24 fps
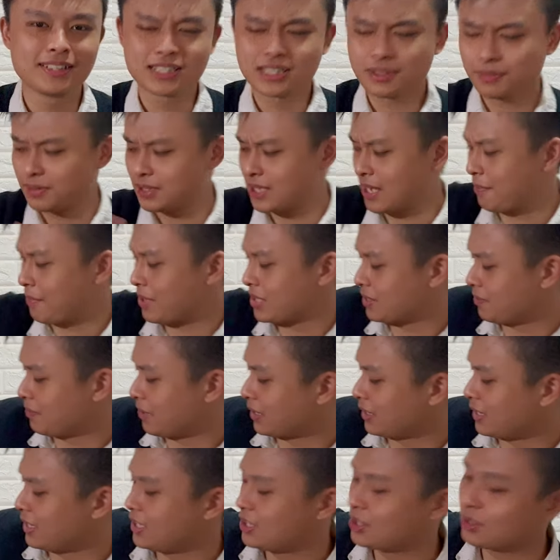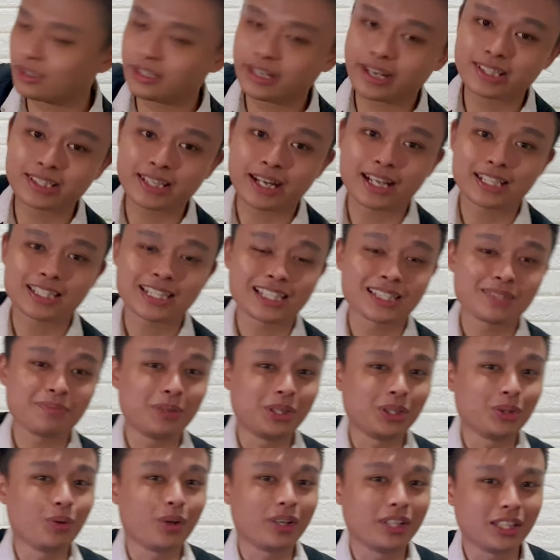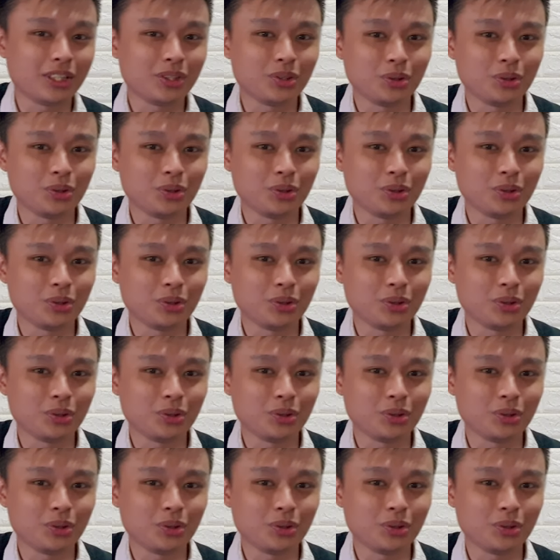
Sama seperti Sony SRS XP22